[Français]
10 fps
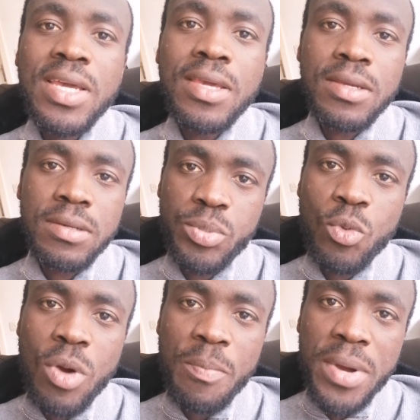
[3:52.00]
crées,
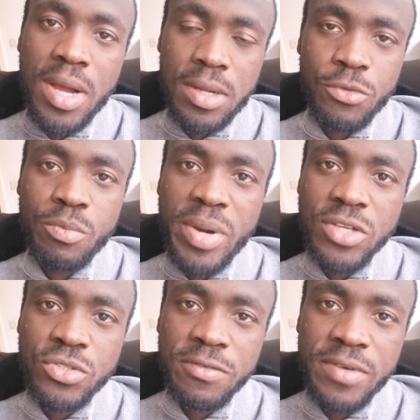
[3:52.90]
pourquoi pas, une
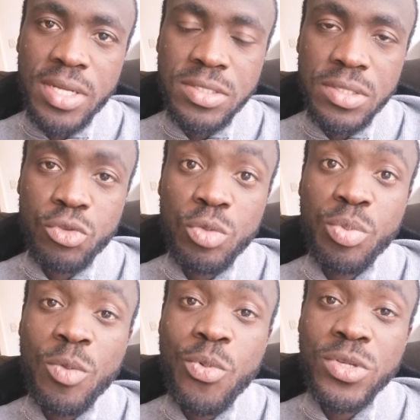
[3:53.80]
page de vente et tu
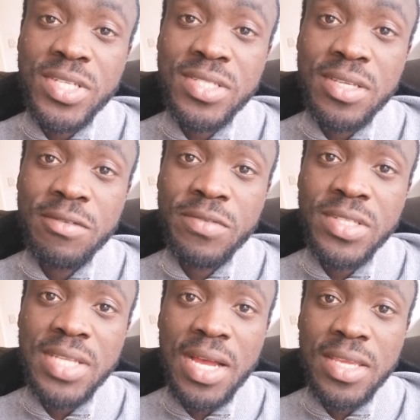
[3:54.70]
proposes ce
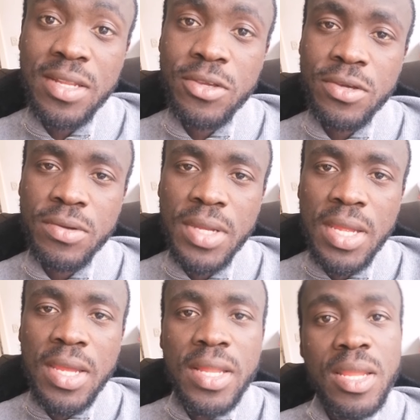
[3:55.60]
service à quelqu'un.
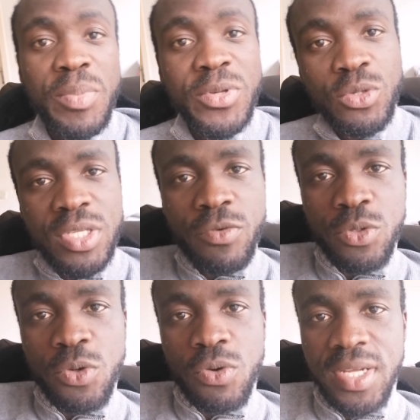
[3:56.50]
Les personnes qui vont
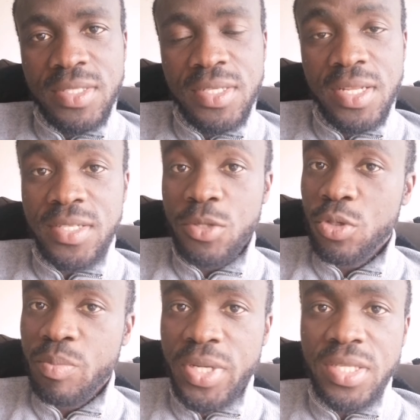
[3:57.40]
te contacter, les
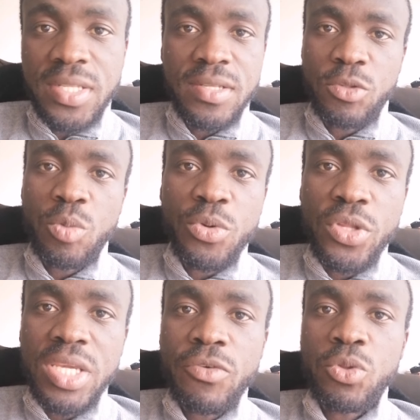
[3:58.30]
entreprises, les
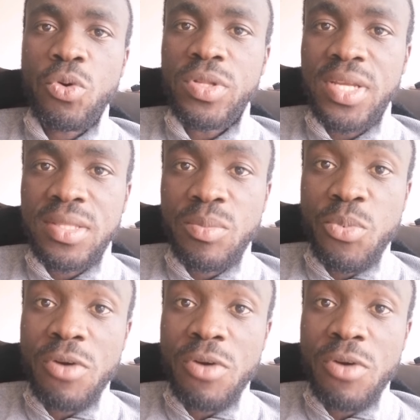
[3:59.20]
entrepreneurs qui vont te contacter